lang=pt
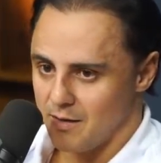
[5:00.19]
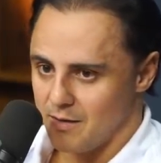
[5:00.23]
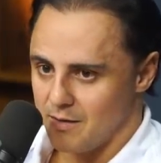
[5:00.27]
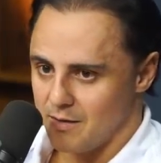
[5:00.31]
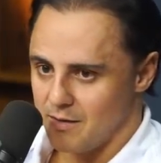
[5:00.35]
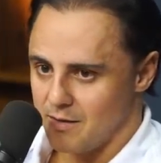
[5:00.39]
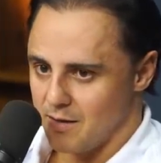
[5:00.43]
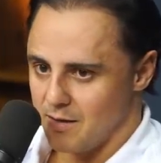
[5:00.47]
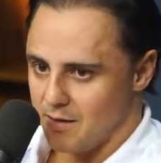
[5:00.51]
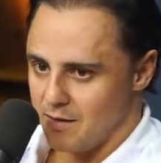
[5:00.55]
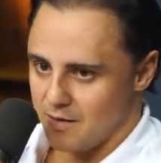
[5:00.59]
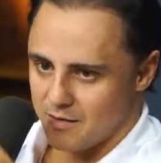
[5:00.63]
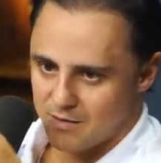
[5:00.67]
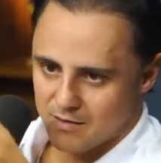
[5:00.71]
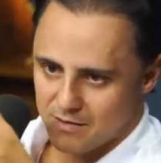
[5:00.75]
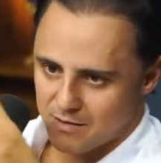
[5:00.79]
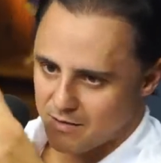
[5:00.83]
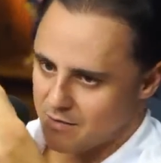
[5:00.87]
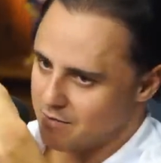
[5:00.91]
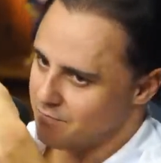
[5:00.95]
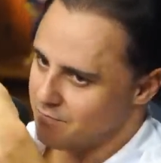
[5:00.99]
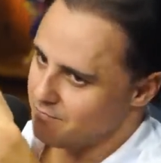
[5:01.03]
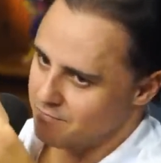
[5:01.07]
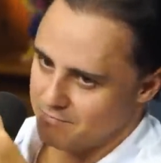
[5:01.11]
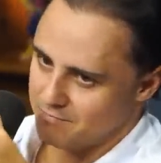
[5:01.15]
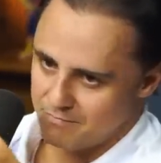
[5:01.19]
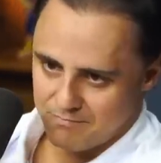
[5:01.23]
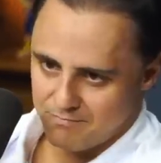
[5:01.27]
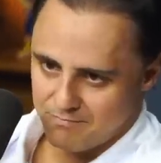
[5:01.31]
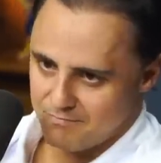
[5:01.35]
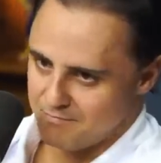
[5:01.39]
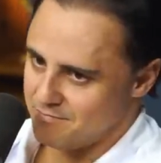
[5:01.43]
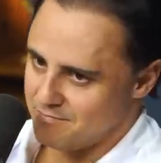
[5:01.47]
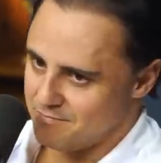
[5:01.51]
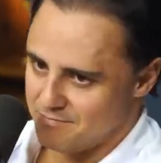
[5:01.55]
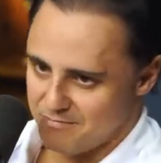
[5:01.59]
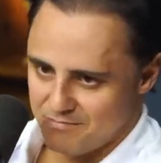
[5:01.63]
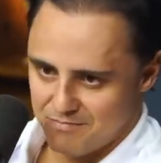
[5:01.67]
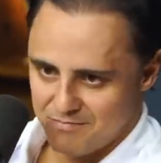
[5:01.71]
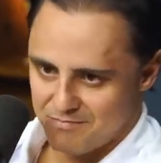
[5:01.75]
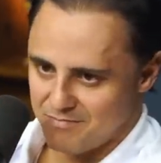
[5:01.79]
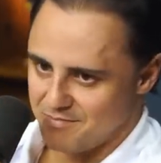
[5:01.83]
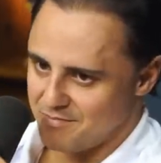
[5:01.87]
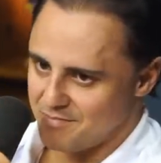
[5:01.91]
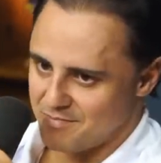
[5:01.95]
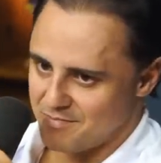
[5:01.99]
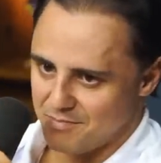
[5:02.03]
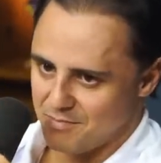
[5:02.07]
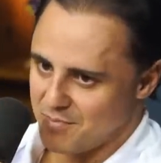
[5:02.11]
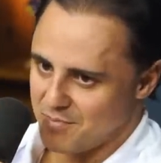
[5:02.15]
E eles
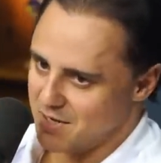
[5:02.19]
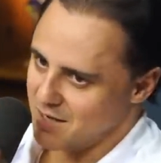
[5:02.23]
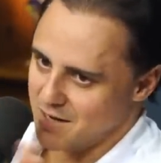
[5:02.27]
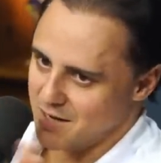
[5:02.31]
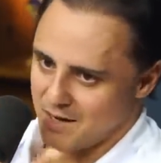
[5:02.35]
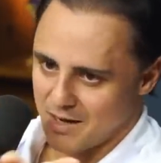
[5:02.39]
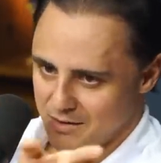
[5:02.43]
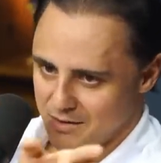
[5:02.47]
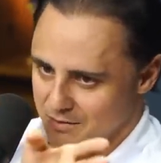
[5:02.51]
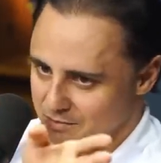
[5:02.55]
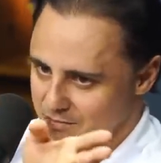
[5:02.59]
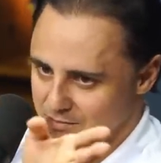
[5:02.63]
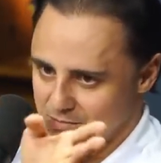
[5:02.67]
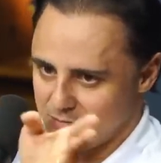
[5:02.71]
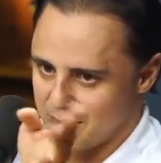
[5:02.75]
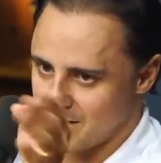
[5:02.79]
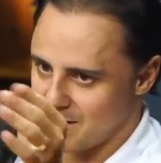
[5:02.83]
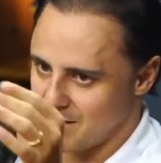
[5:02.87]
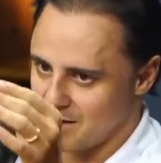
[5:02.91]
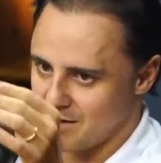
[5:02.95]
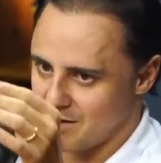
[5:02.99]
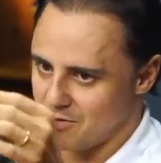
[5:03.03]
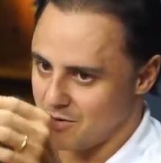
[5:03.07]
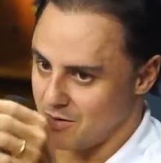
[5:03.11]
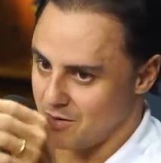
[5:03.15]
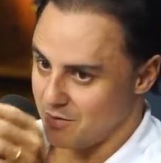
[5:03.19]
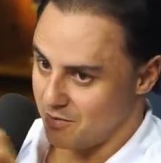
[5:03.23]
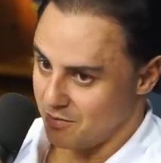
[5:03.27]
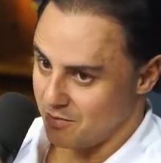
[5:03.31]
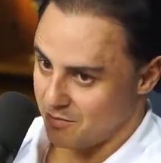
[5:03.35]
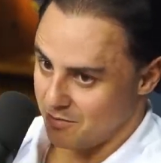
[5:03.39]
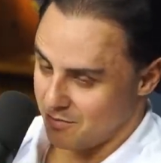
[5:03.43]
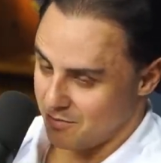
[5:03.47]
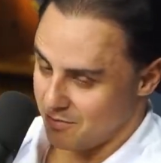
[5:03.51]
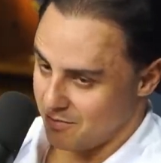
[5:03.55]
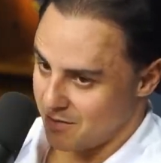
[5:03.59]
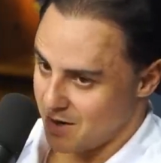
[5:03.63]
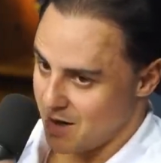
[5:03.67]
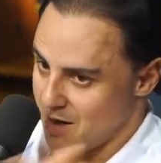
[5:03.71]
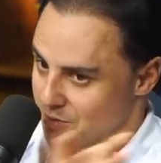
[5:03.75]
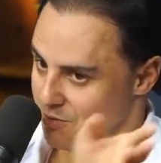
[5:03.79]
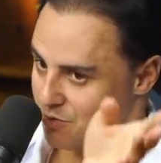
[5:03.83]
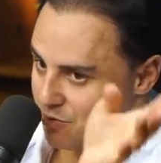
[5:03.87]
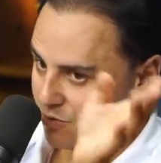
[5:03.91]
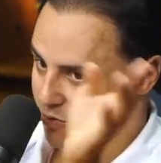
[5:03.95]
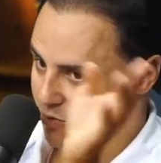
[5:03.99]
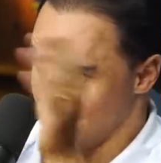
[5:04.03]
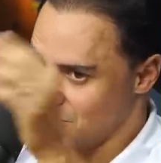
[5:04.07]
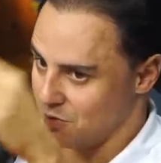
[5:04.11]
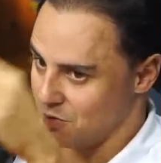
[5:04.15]
brigaram, né? O, o
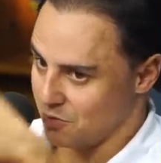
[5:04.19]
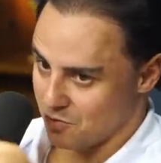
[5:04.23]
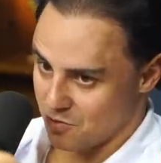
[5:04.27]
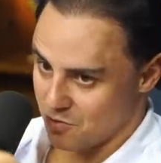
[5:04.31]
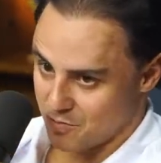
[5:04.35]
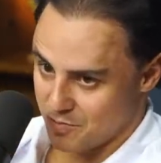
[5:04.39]
Hamilton, o Alonso